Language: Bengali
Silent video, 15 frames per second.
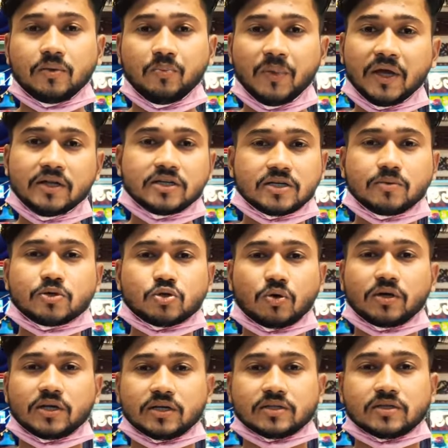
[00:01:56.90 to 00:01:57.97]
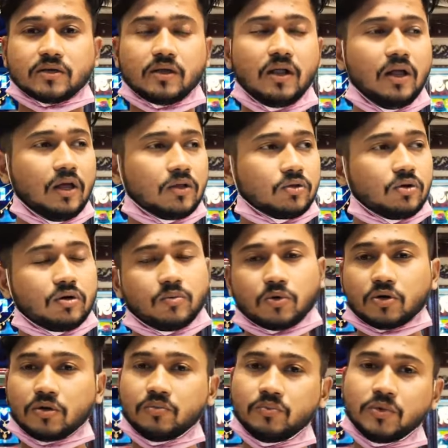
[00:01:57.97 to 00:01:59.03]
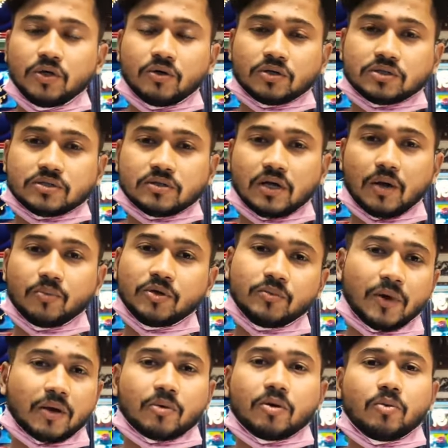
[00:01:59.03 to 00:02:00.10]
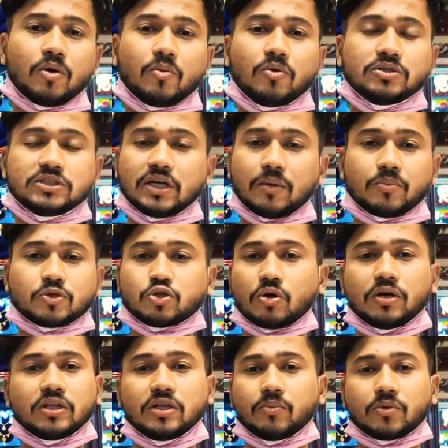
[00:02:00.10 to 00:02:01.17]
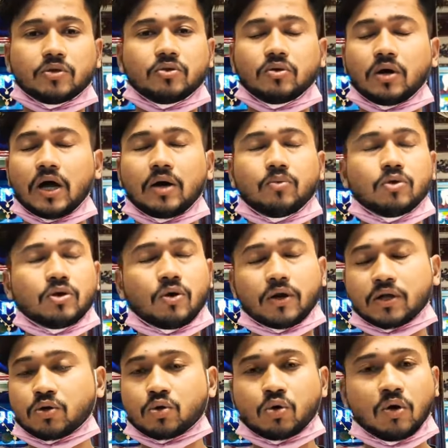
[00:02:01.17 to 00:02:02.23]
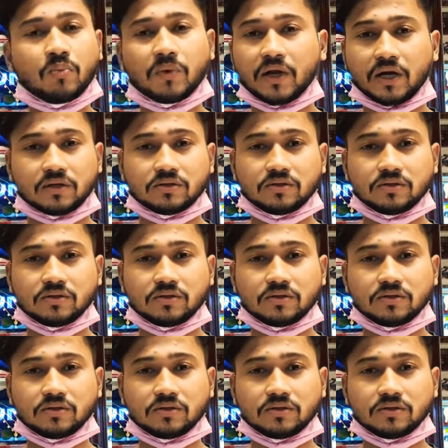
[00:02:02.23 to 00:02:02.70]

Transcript: মেন হিসেবে সঠিক আছে তো মোকান ভিউয়ার্স আমি বারবার বলবো যে আপনি স্বর্ণের দাম কিন্তু আমারই অনেক কমবে না